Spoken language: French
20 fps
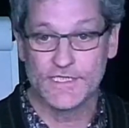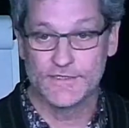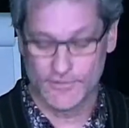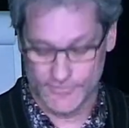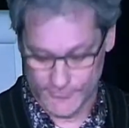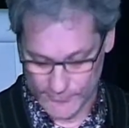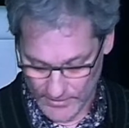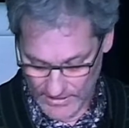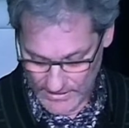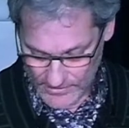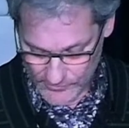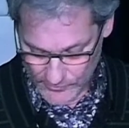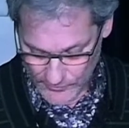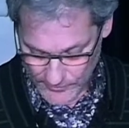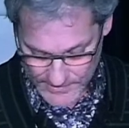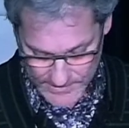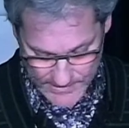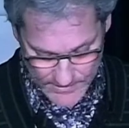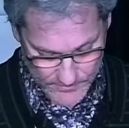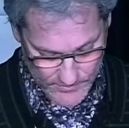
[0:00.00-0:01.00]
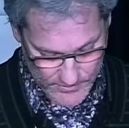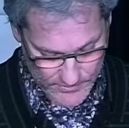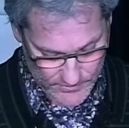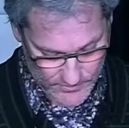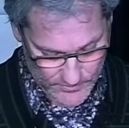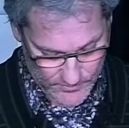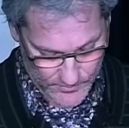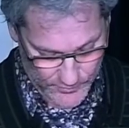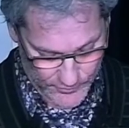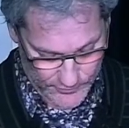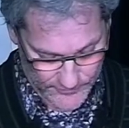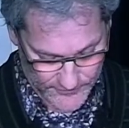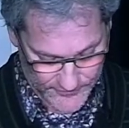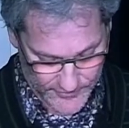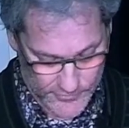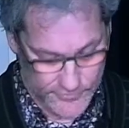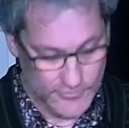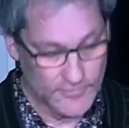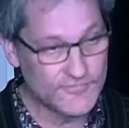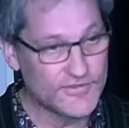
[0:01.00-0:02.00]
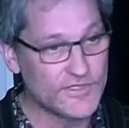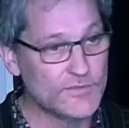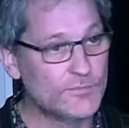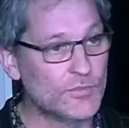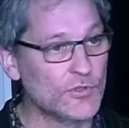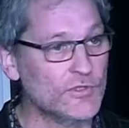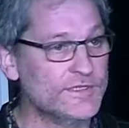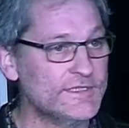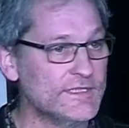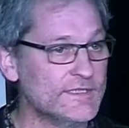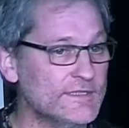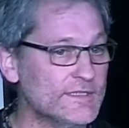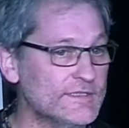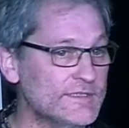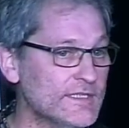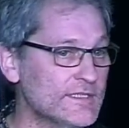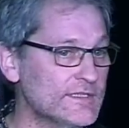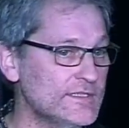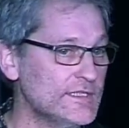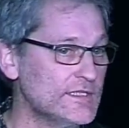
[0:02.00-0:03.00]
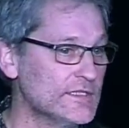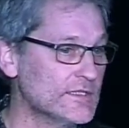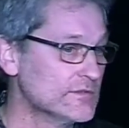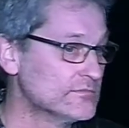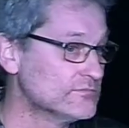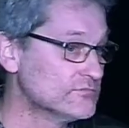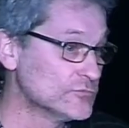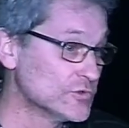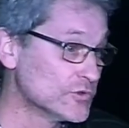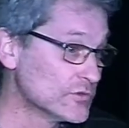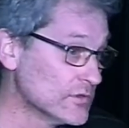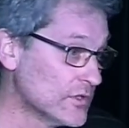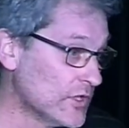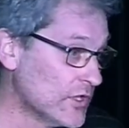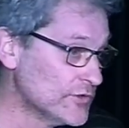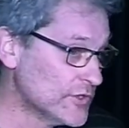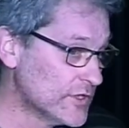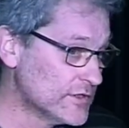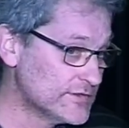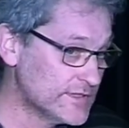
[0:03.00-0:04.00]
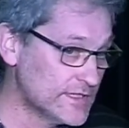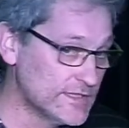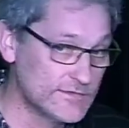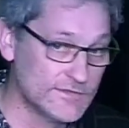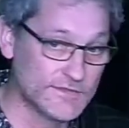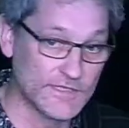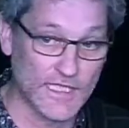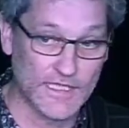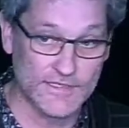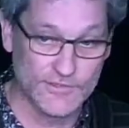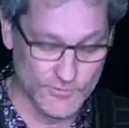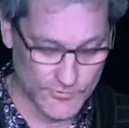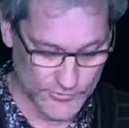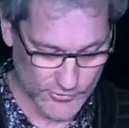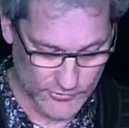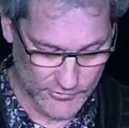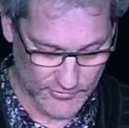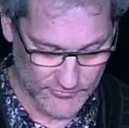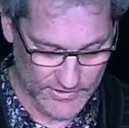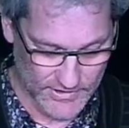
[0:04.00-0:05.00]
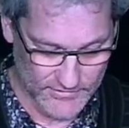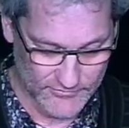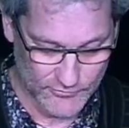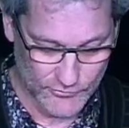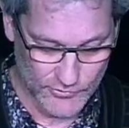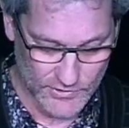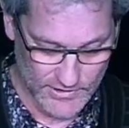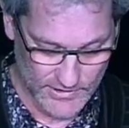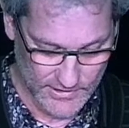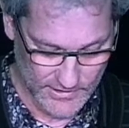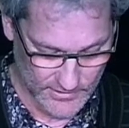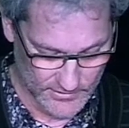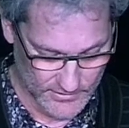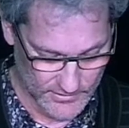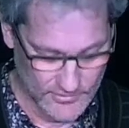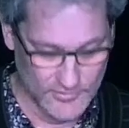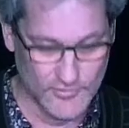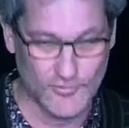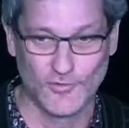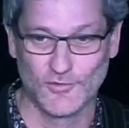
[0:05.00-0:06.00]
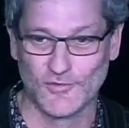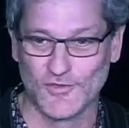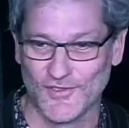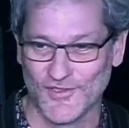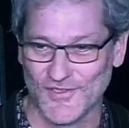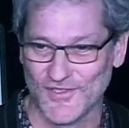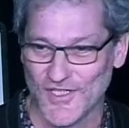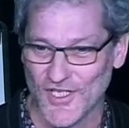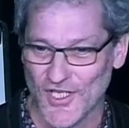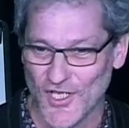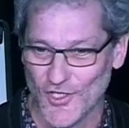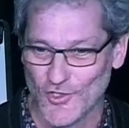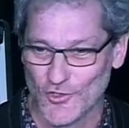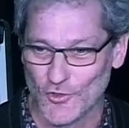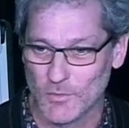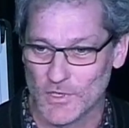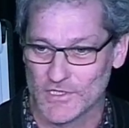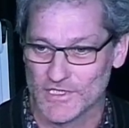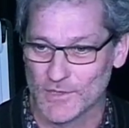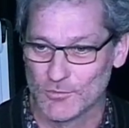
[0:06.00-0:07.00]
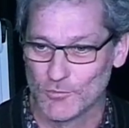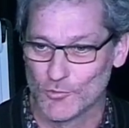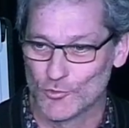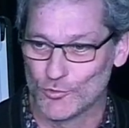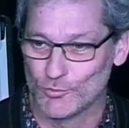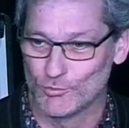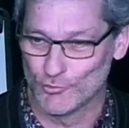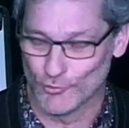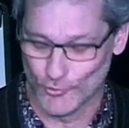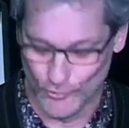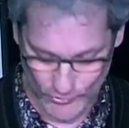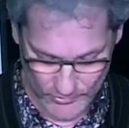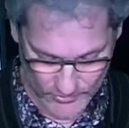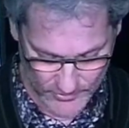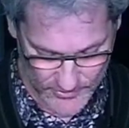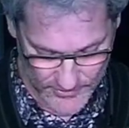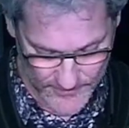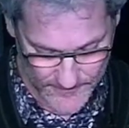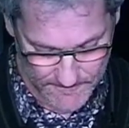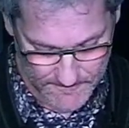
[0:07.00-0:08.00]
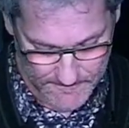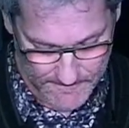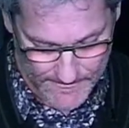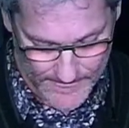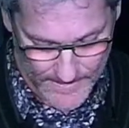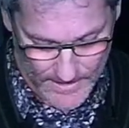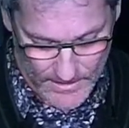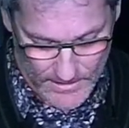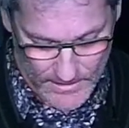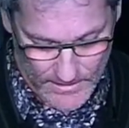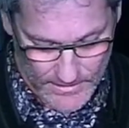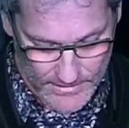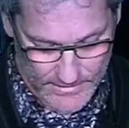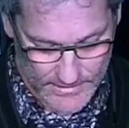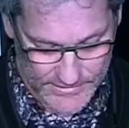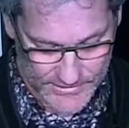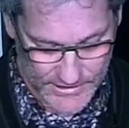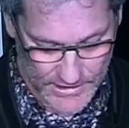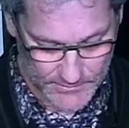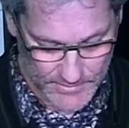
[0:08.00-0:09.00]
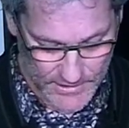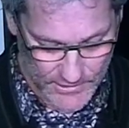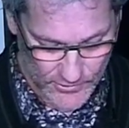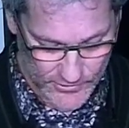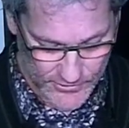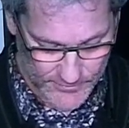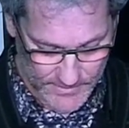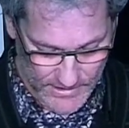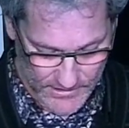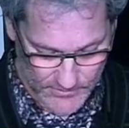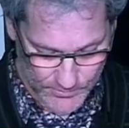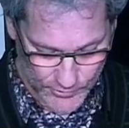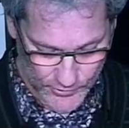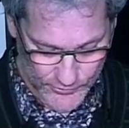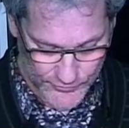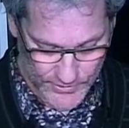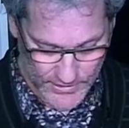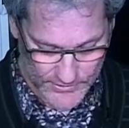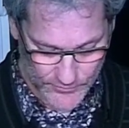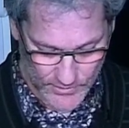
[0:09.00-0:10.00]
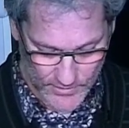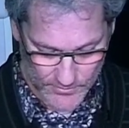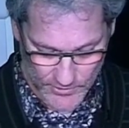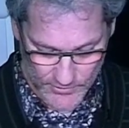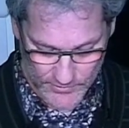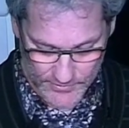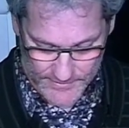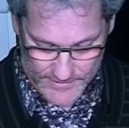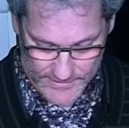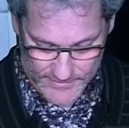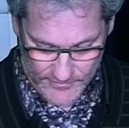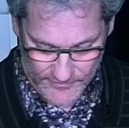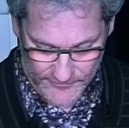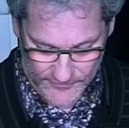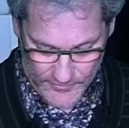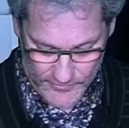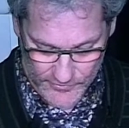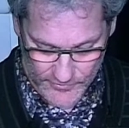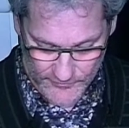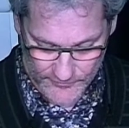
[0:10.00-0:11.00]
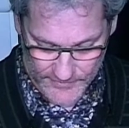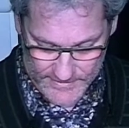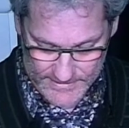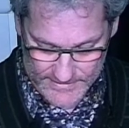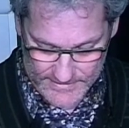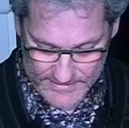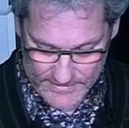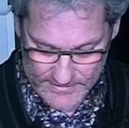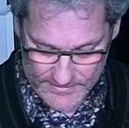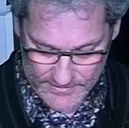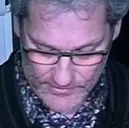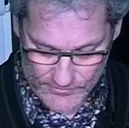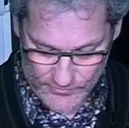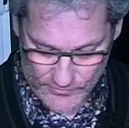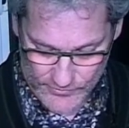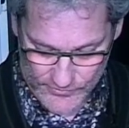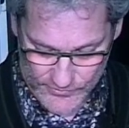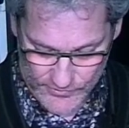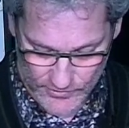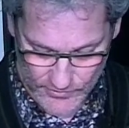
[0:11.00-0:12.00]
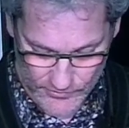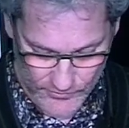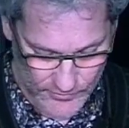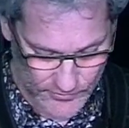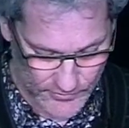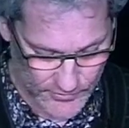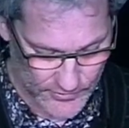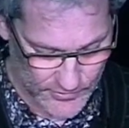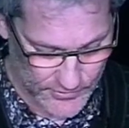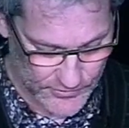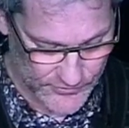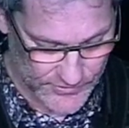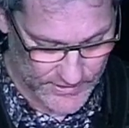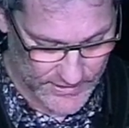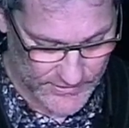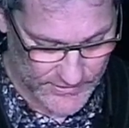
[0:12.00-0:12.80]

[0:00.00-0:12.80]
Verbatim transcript: sur l'algorithme pour une philosophie politique des techniques. en un titre, ça résume ce que je viens de vous dire de manière beaucoup plus longue. Et Jérémy Grossman poursuit actuellement une thèse en philosophie des techniques au Centre de recherche,